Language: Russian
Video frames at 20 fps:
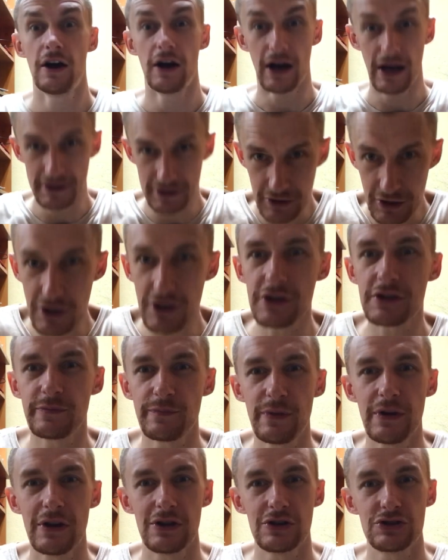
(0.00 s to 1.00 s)
Открыть
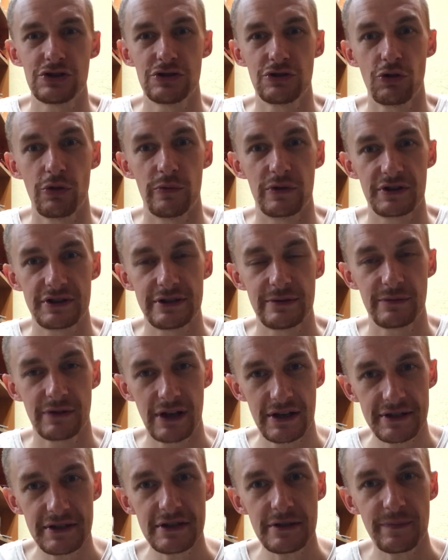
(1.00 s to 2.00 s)
перечень номер
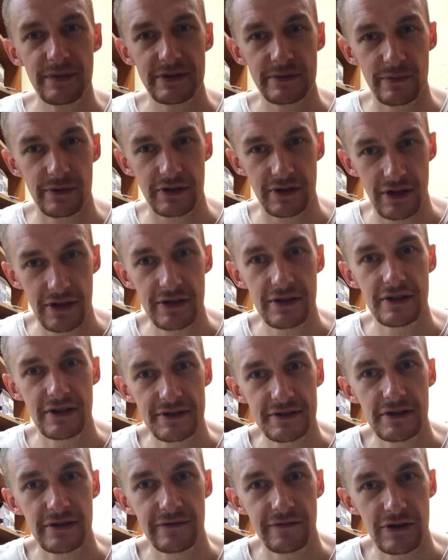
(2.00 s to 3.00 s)
17 и посмотреть,
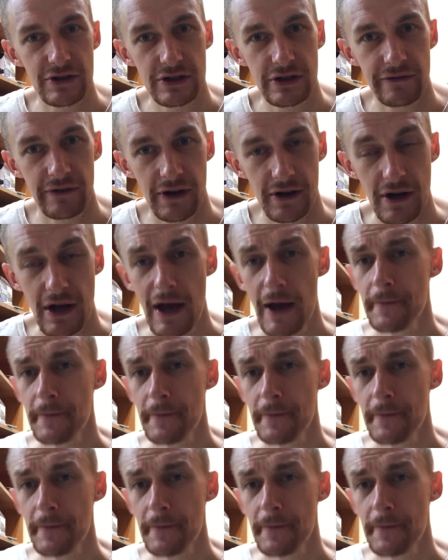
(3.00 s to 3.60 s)
есть ли ваш товар.